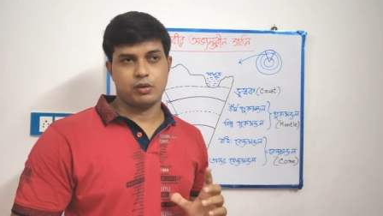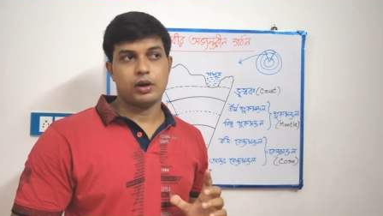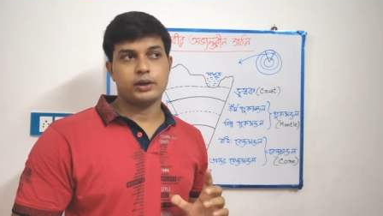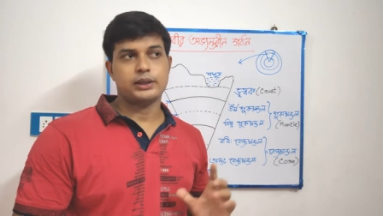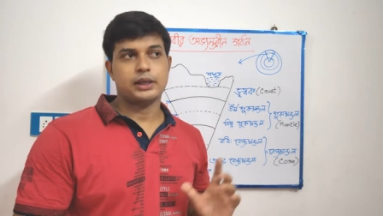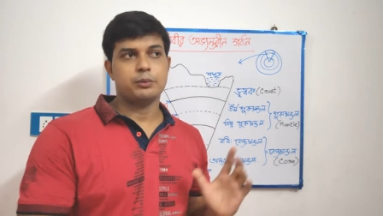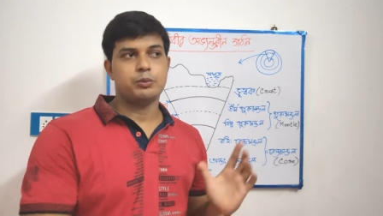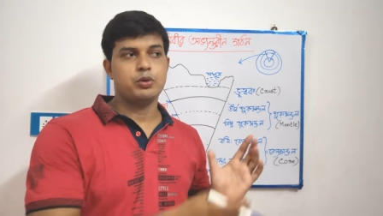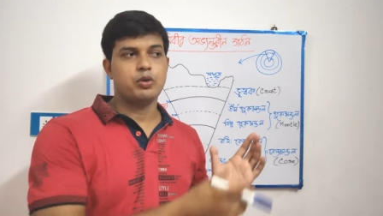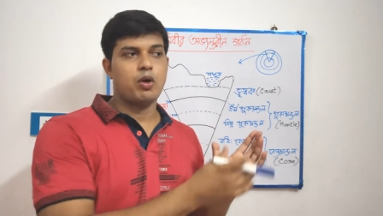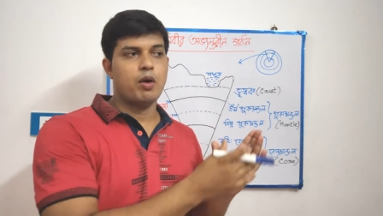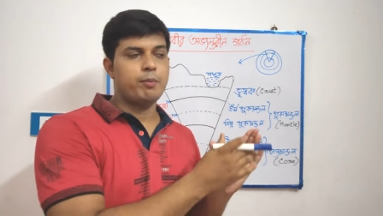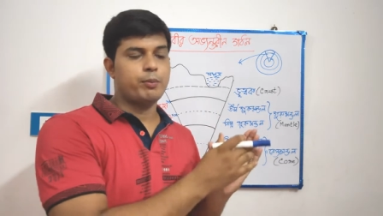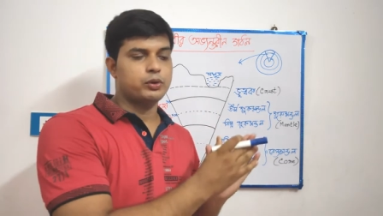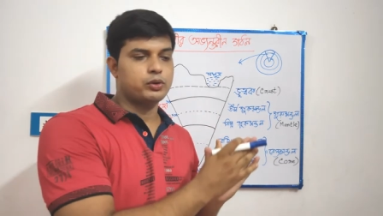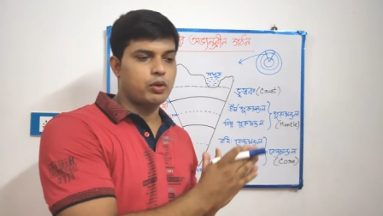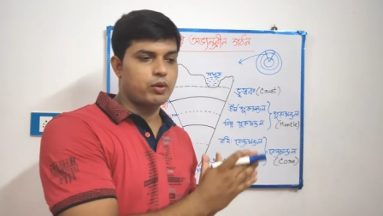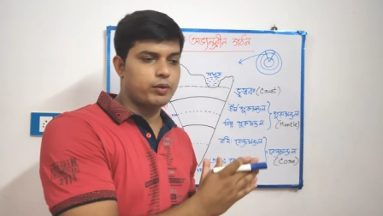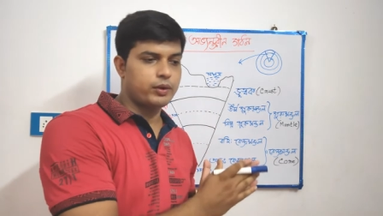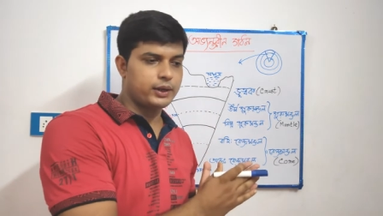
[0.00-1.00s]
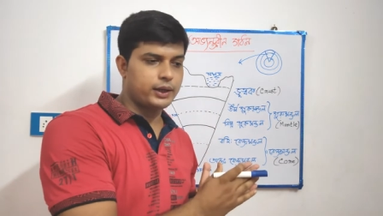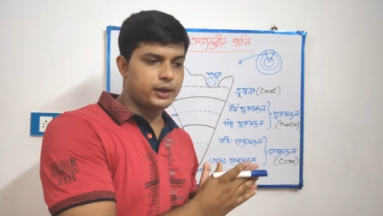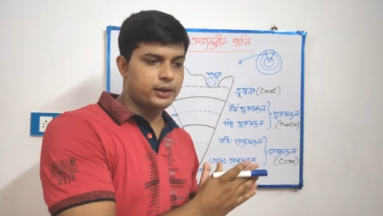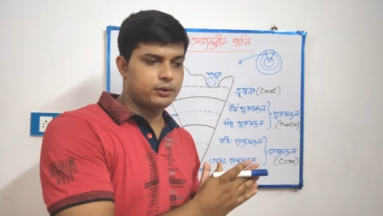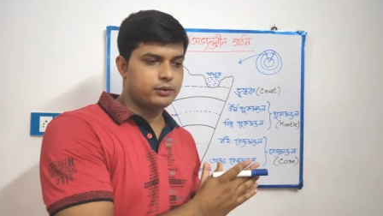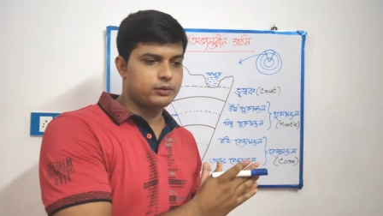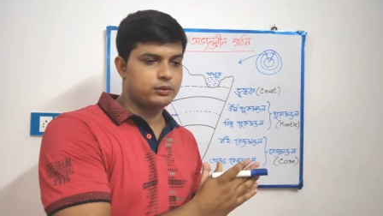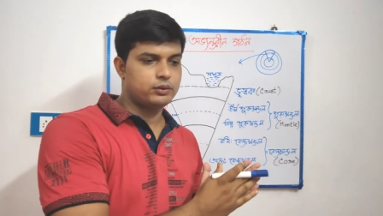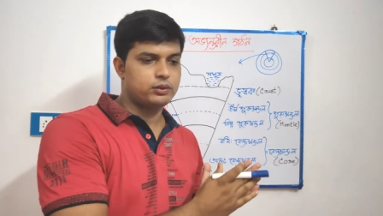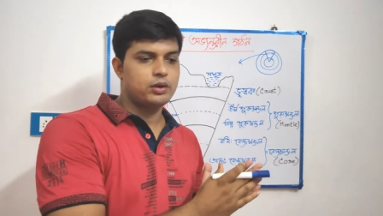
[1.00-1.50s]
অর্থাৎ ভূকম্প তরঙ্গের
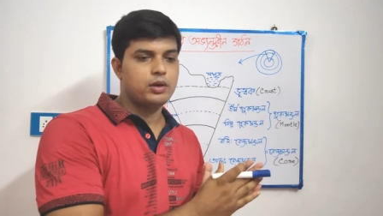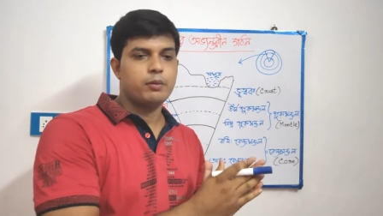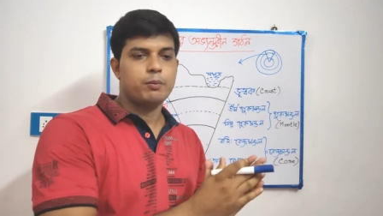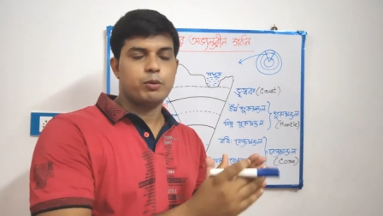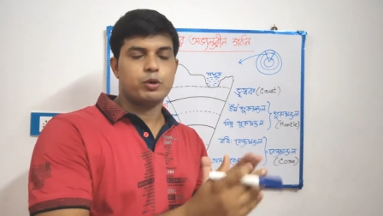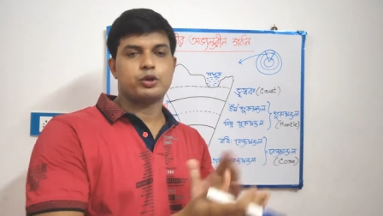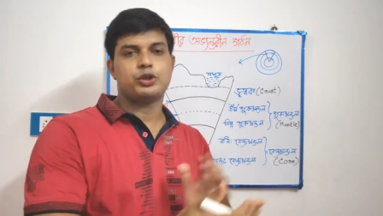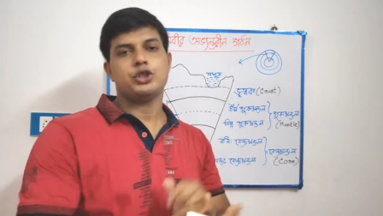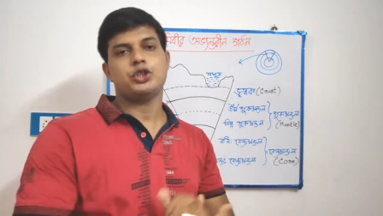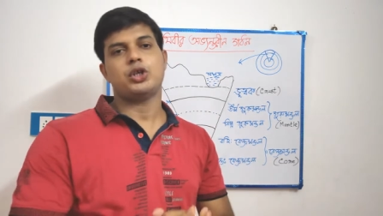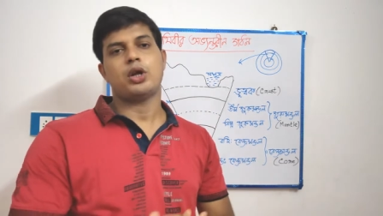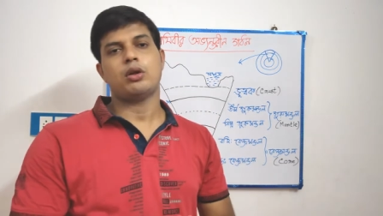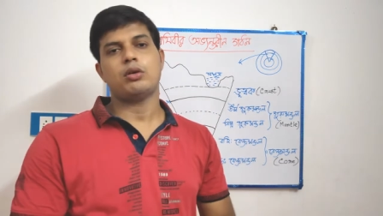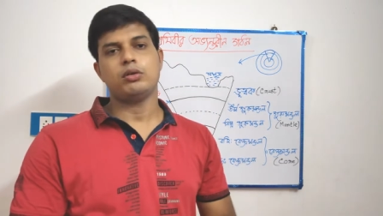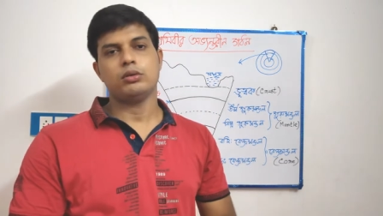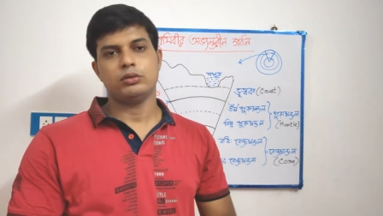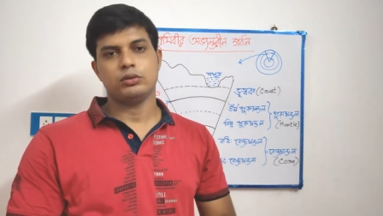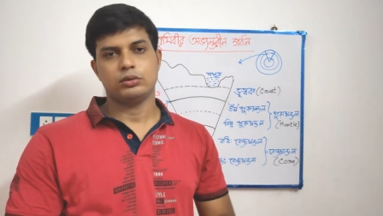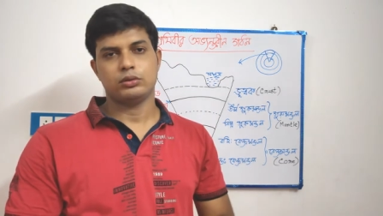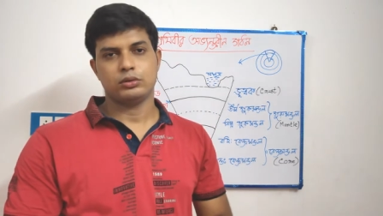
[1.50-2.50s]
প্রতিসরণ